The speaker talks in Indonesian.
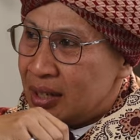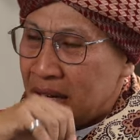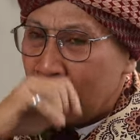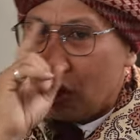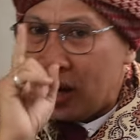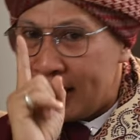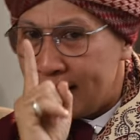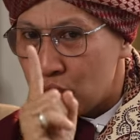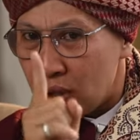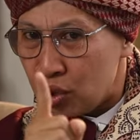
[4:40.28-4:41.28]
Maka kalau
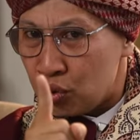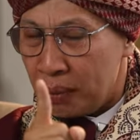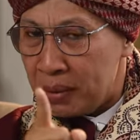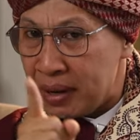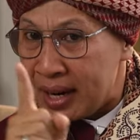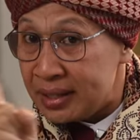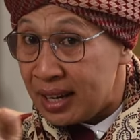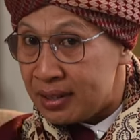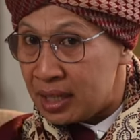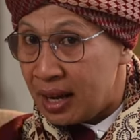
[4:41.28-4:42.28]
Anda seorang suami mengajak
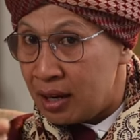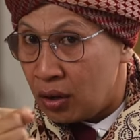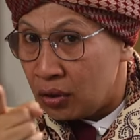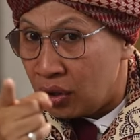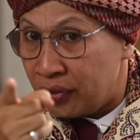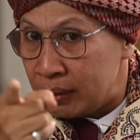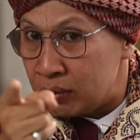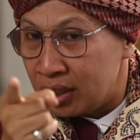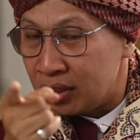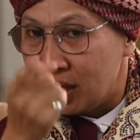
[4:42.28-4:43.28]
istri Anda nonton
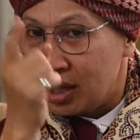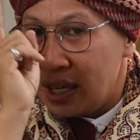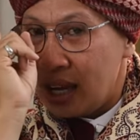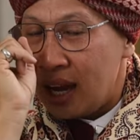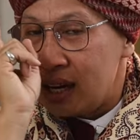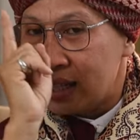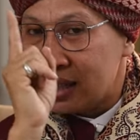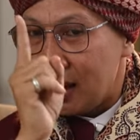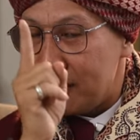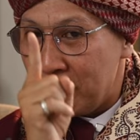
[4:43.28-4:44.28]
film kotor, Anda
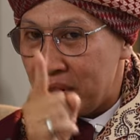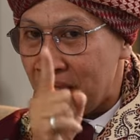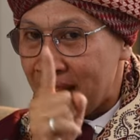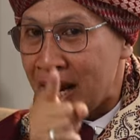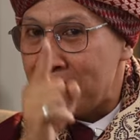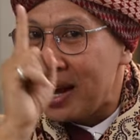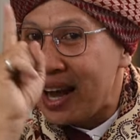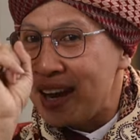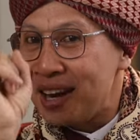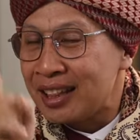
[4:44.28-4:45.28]
telah bodoh karena apa?
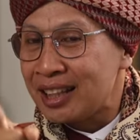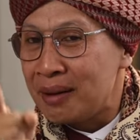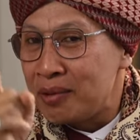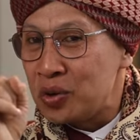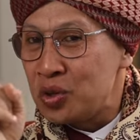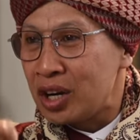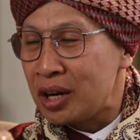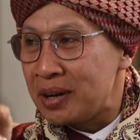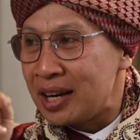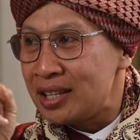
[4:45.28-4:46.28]
Anda telah
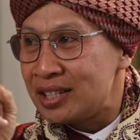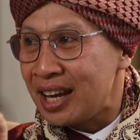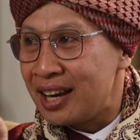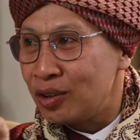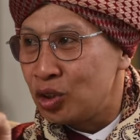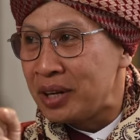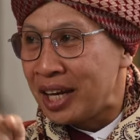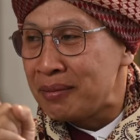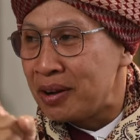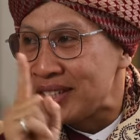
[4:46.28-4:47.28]
menunjukkan kepada istri Anda untuk
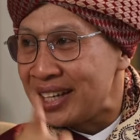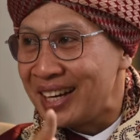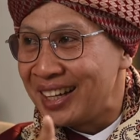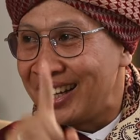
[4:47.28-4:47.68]
menilai bahwasanya